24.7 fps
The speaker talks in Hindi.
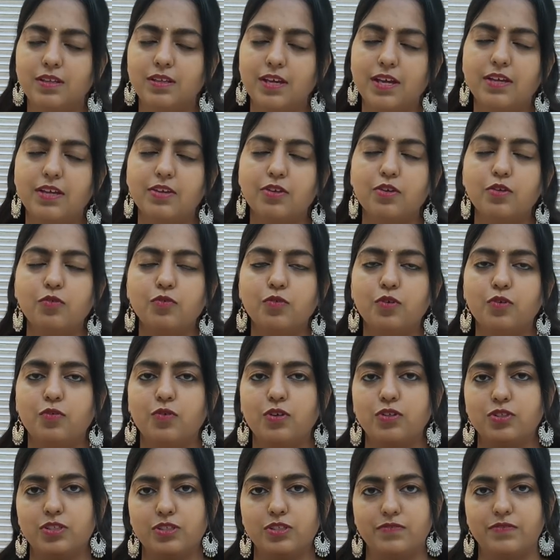थैंक यू फॉर
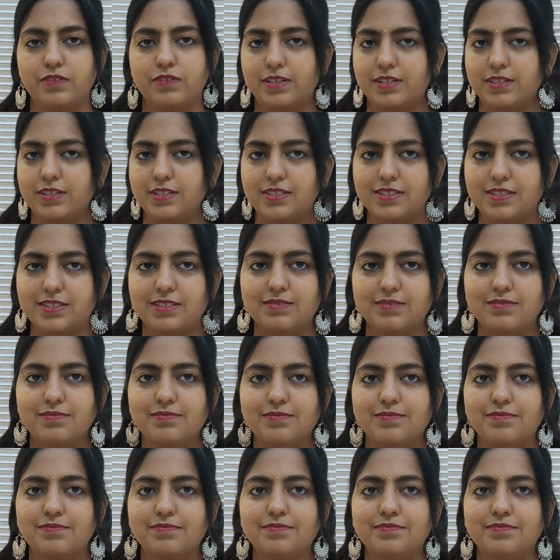वॉचिंग फ्रेंड्स